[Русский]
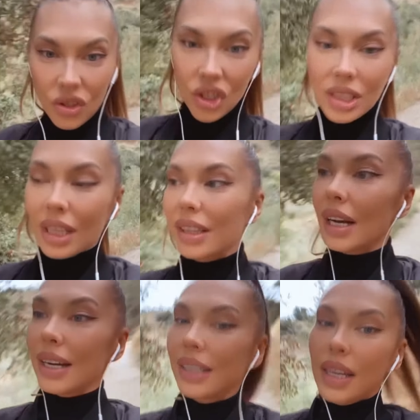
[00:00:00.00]

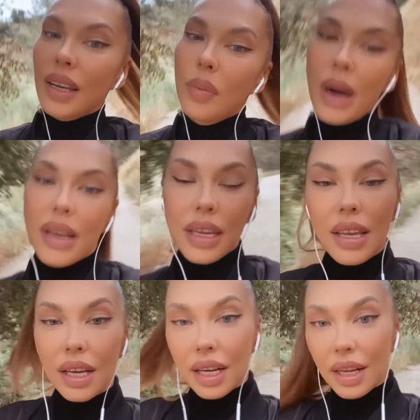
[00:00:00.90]
частота колебаний,
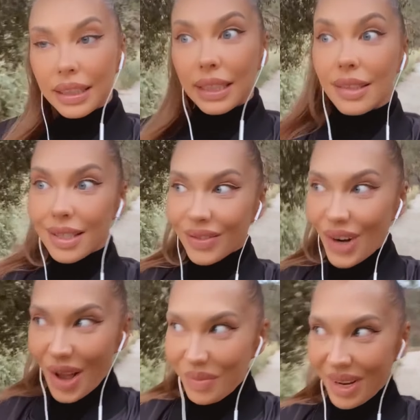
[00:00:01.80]
так
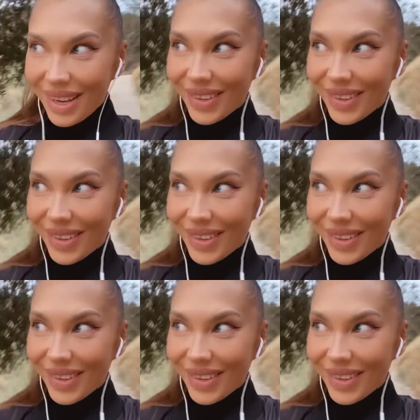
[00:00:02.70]
называемые